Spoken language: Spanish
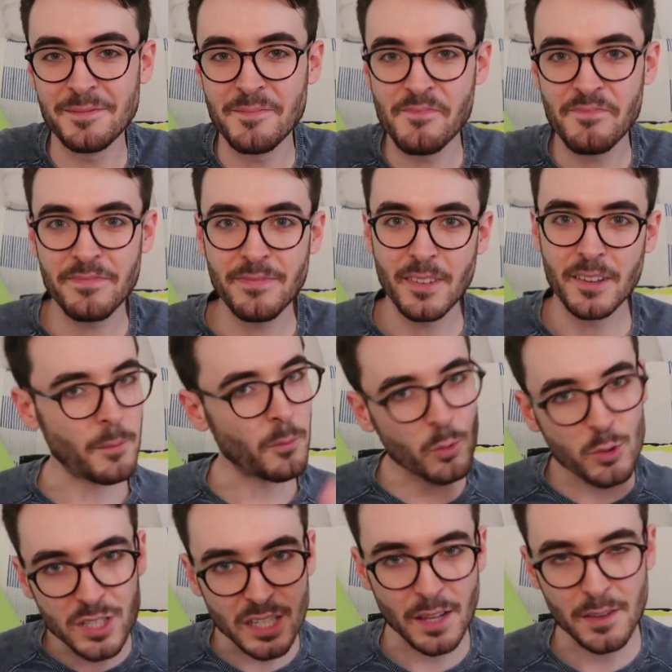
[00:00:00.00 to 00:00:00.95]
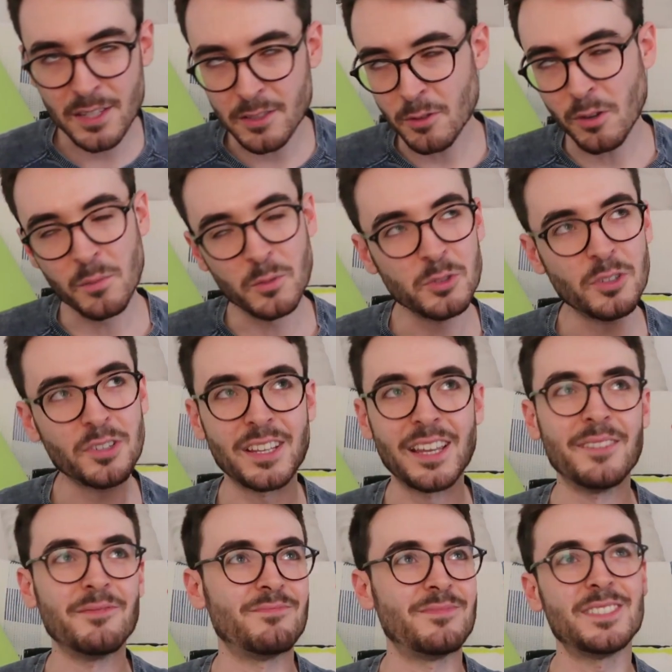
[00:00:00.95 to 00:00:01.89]
O sea, muchas gracias a todo el mundo
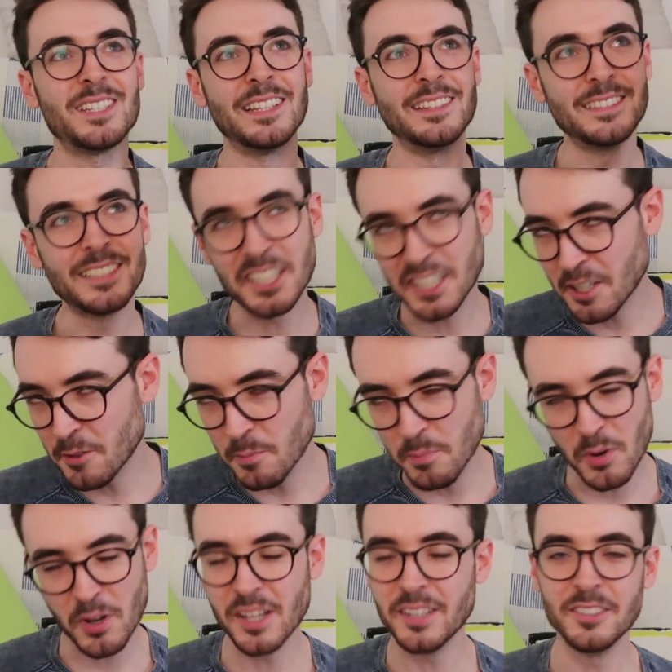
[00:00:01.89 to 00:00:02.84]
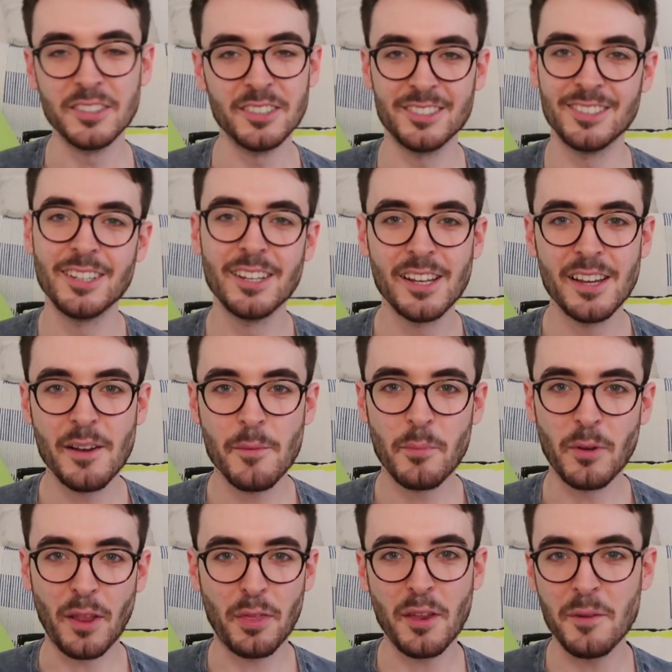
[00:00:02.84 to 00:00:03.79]
que se entrega un poquito
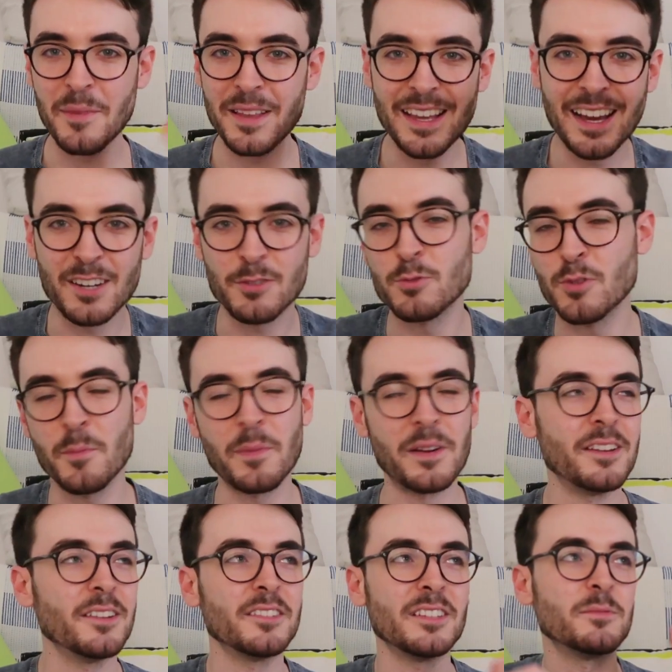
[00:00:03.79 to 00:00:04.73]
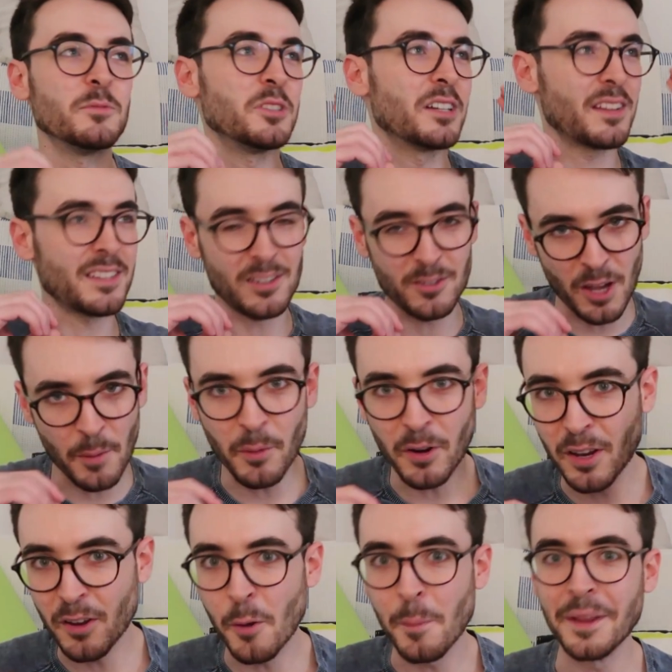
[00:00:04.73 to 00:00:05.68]
por hacerme llegar sus opiniones, muchas gracias a los que
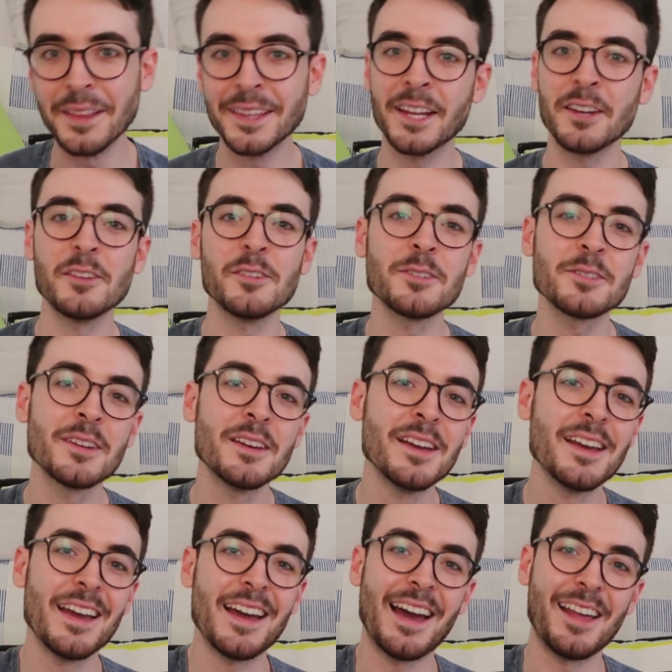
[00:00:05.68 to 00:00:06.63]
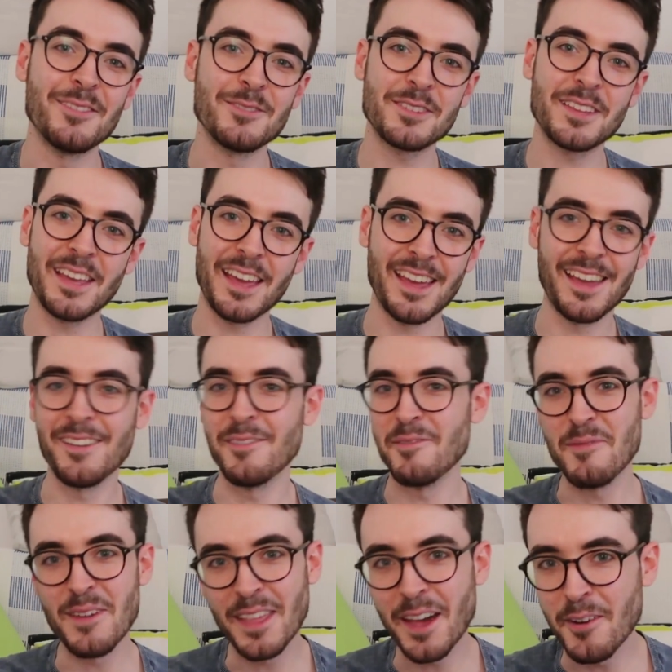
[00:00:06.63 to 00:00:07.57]
ponen comentarios, a los
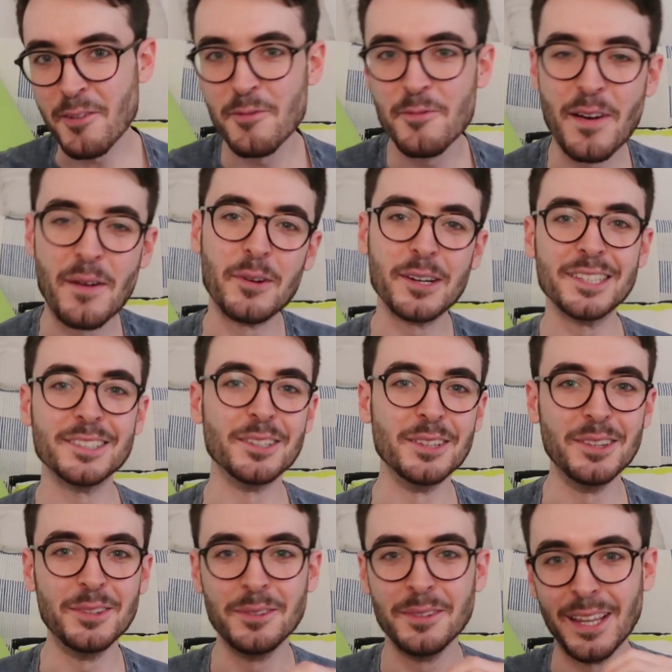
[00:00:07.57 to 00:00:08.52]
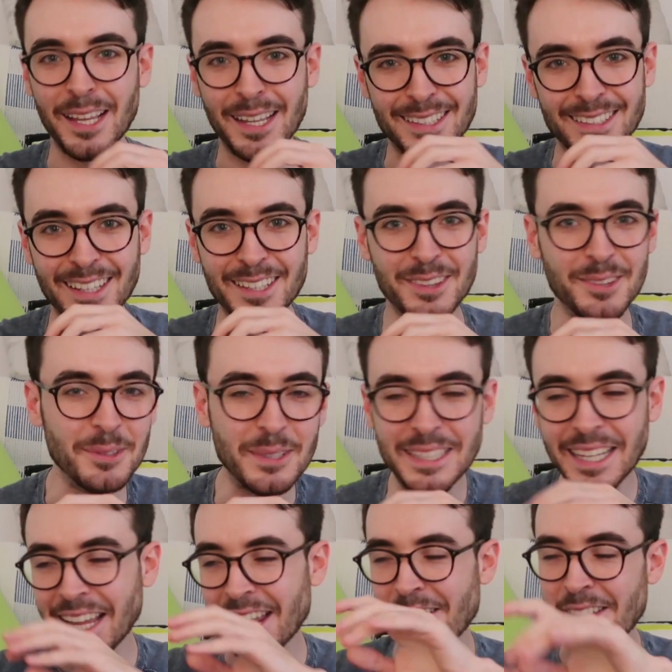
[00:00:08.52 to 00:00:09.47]
que me dan un favorito en, en
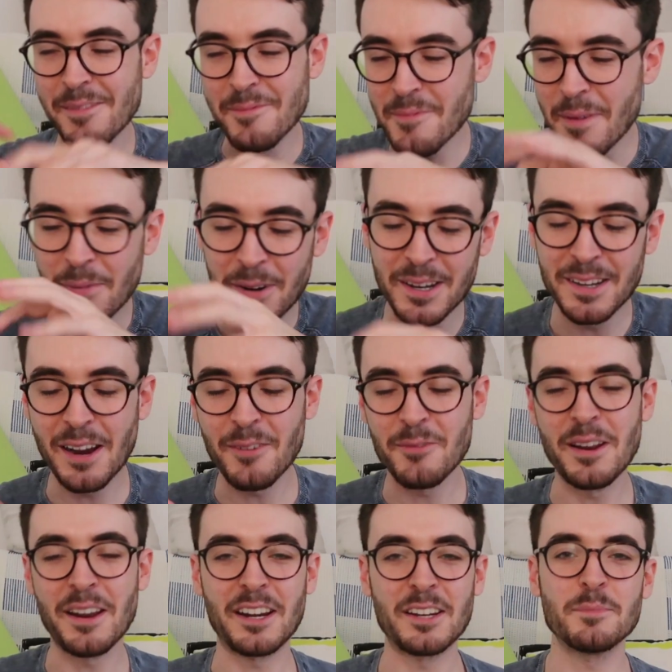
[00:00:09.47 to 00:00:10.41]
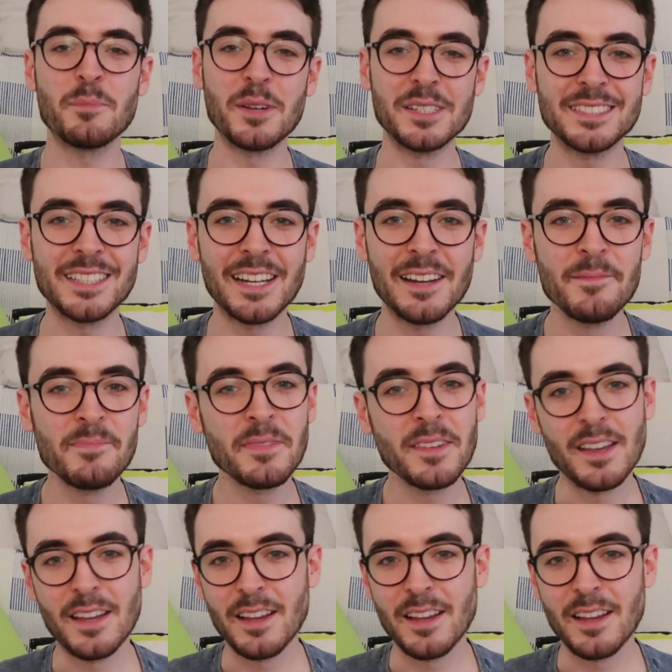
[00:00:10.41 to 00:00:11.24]
Twitter y me ponen alguna respuesta,